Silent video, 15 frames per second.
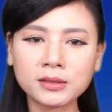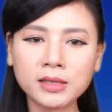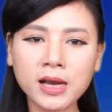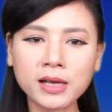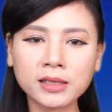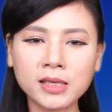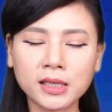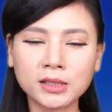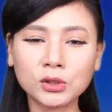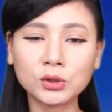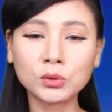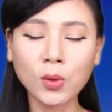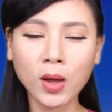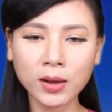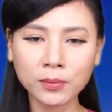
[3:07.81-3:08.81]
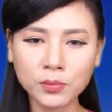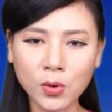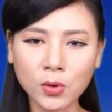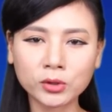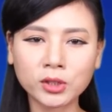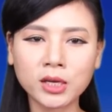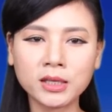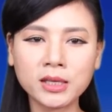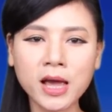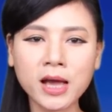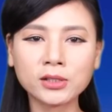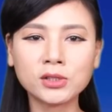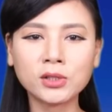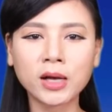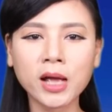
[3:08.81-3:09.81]
đang dành toàn bộ thời
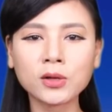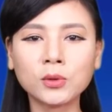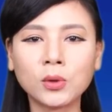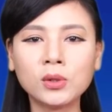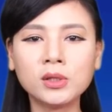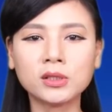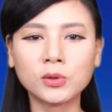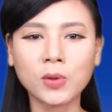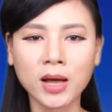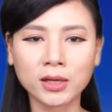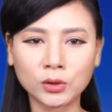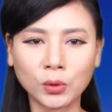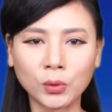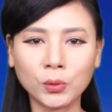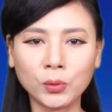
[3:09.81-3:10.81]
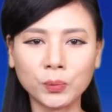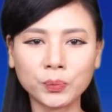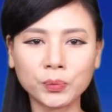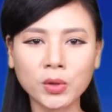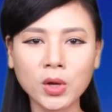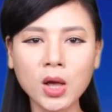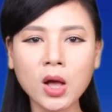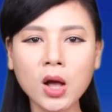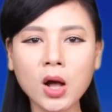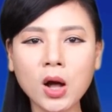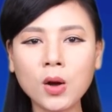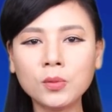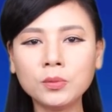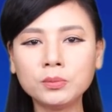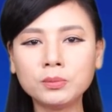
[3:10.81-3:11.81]
gian cho các nỗ lực đoàn tụ.
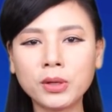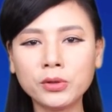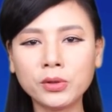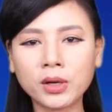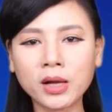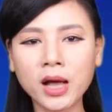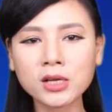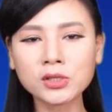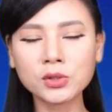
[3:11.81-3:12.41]
Ông Mayorkas